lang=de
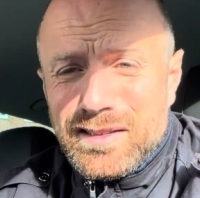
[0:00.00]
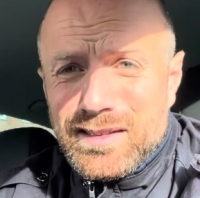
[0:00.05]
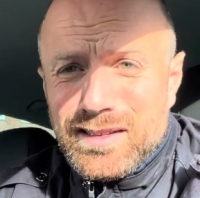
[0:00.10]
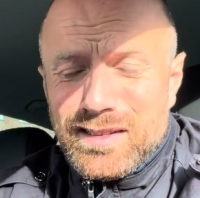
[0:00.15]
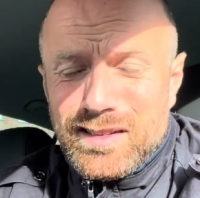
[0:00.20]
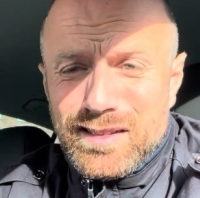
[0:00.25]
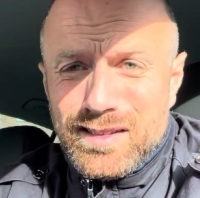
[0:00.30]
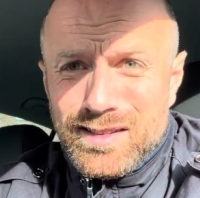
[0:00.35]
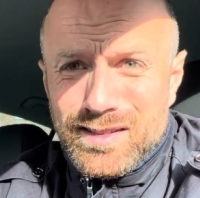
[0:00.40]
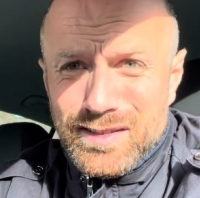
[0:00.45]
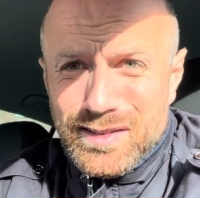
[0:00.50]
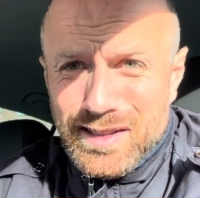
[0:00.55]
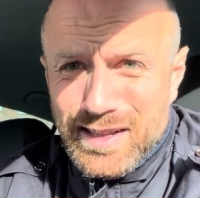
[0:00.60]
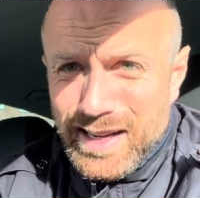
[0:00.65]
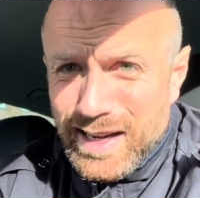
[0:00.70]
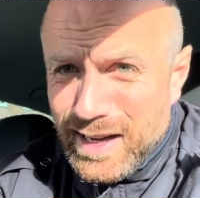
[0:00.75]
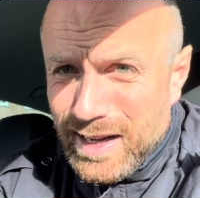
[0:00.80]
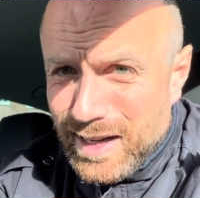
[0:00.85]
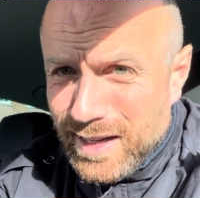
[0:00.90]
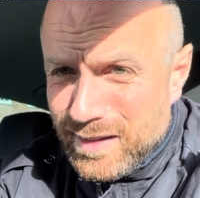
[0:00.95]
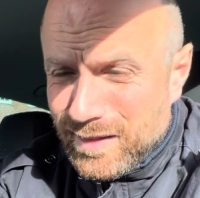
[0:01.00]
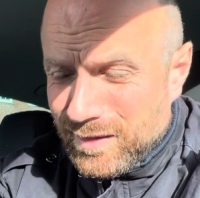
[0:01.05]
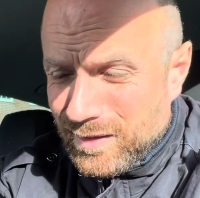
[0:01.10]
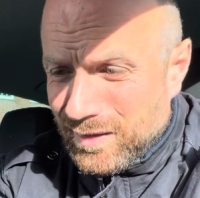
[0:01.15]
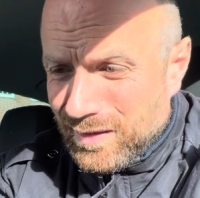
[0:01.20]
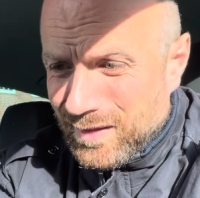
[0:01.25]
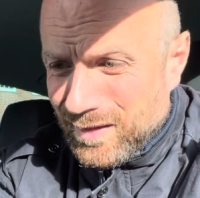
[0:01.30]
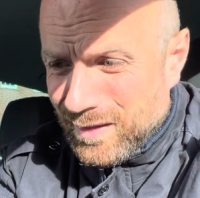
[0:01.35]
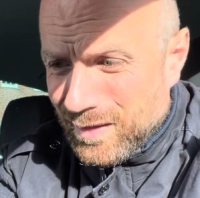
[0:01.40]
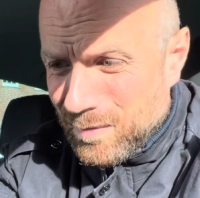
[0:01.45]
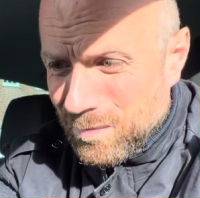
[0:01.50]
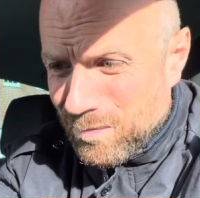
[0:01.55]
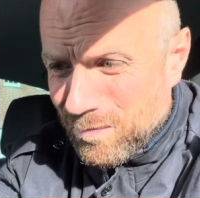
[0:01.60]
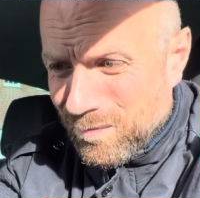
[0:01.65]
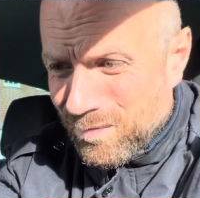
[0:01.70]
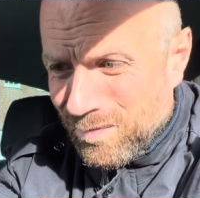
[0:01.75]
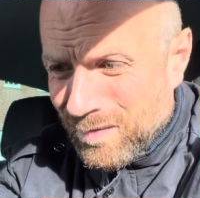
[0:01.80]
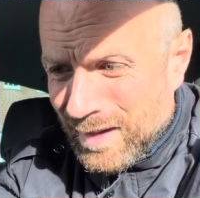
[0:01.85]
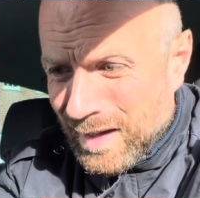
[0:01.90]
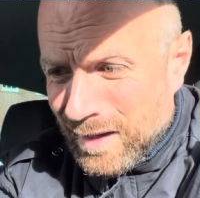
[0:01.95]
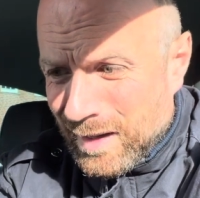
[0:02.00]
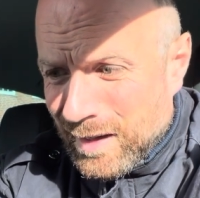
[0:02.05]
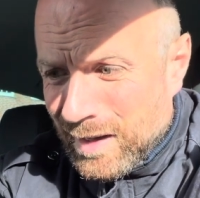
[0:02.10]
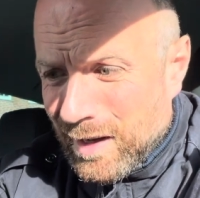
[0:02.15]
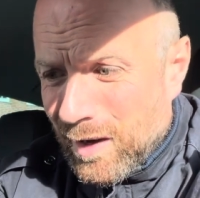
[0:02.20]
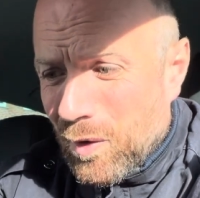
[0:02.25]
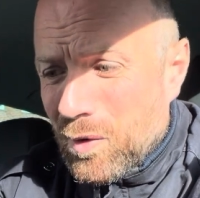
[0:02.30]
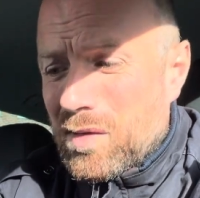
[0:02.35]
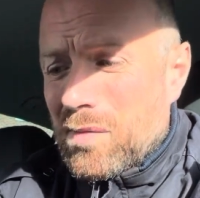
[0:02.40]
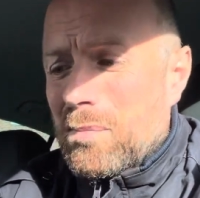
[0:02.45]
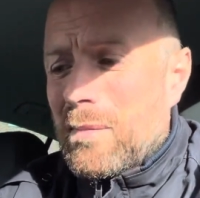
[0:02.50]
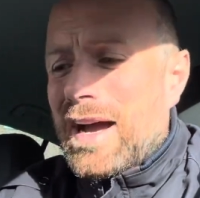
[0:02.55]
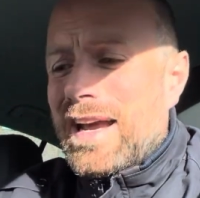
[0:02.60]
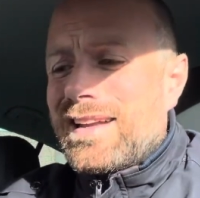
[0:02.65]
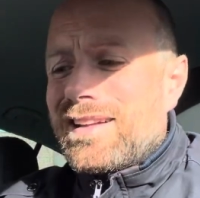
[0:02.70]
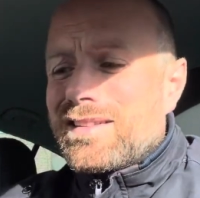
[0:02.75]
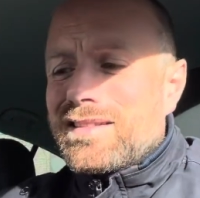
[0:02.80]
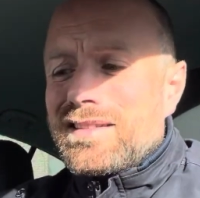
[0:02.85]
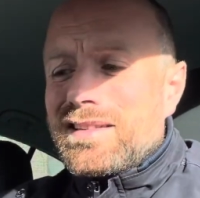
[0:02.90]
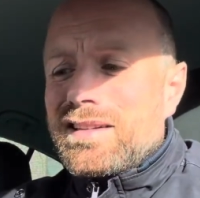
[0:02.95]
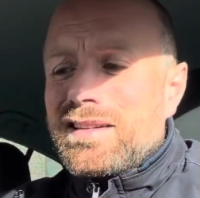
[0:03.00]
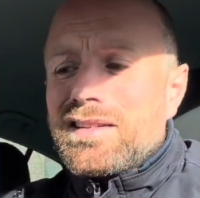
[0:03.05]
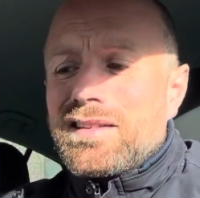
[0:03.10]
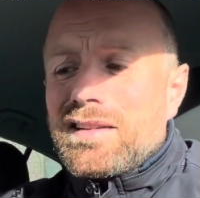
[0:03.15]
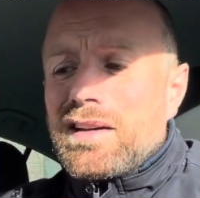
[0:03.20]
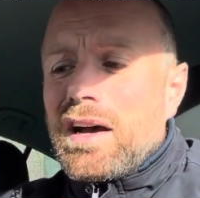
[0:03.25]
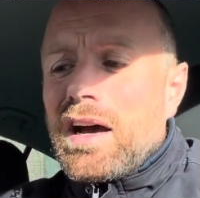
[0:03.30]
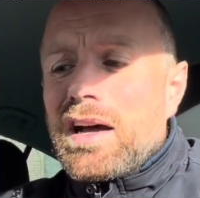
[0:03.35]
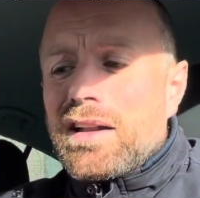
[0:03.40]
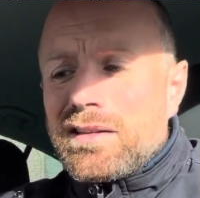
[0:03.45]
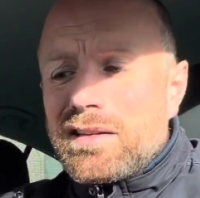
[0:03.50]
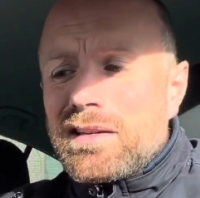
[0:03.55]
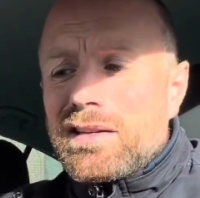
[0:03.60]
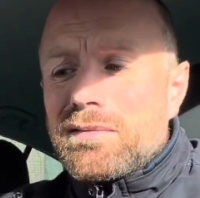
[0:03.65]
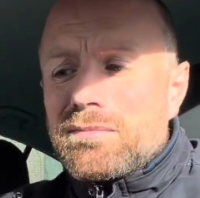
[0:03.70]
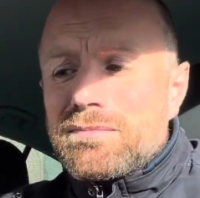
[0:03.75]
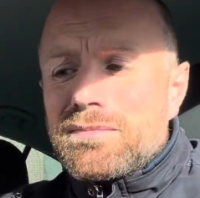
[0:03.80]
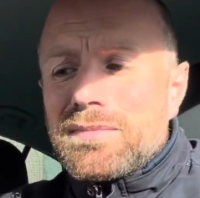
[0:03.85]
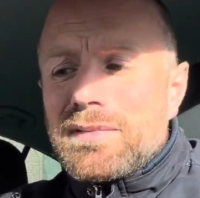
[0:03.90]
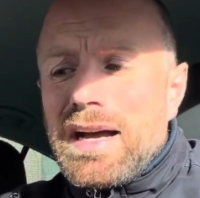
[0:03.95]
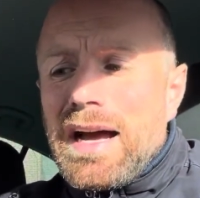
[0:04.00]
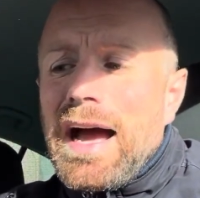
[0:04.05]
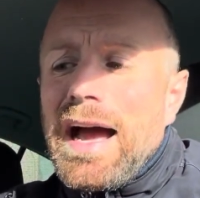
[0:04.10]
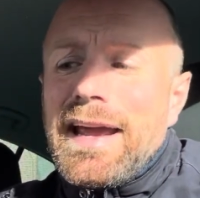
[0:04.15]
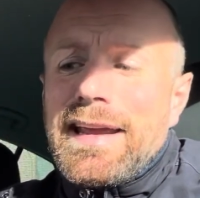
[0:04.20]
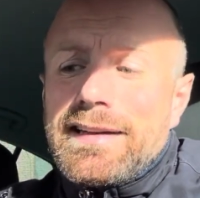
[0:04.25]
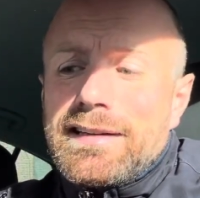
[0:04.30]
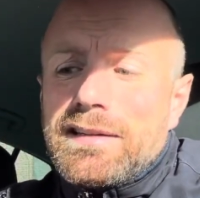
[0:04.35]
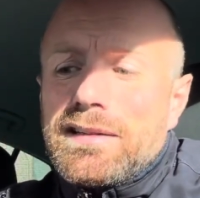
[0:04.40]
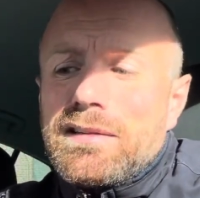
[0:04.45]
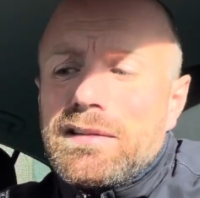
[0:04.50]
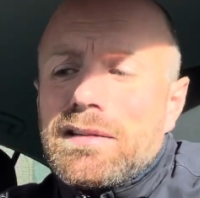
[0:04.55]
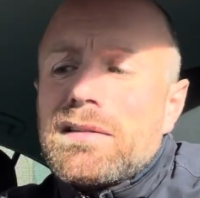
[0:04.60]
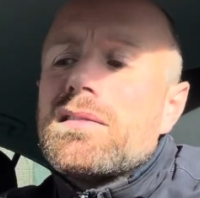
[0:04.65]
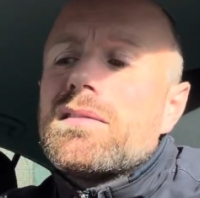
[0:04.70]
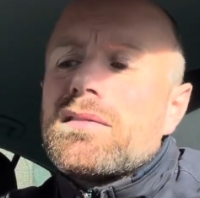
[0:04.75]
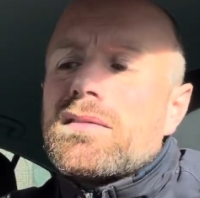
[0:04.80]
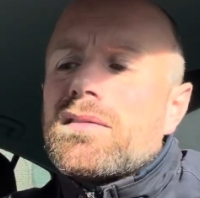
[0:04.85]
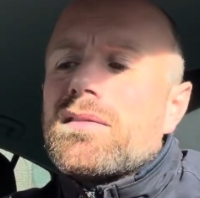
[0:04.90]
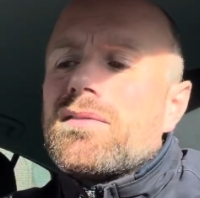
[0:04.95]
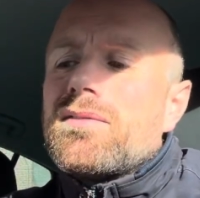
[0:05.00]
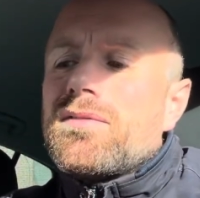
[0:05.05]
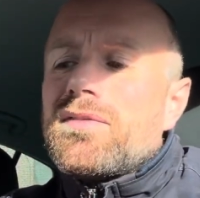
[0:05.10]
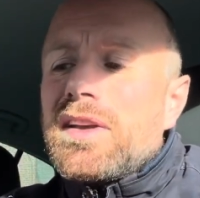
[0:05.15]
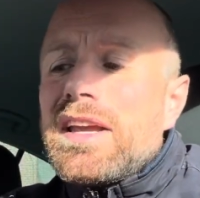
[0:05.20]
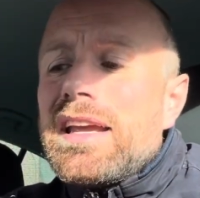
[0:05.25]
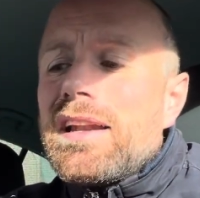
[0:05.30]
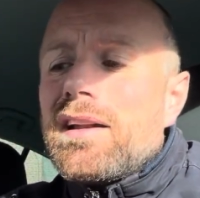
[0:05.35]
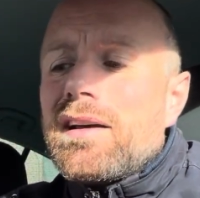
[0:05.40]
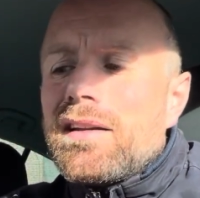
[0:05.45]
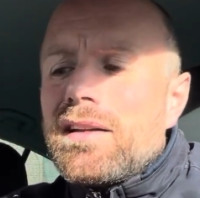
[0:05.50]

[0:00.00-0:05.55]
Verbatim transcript: Äh, der hat, ähm, aus meiner Sicht, hat er einen Fehler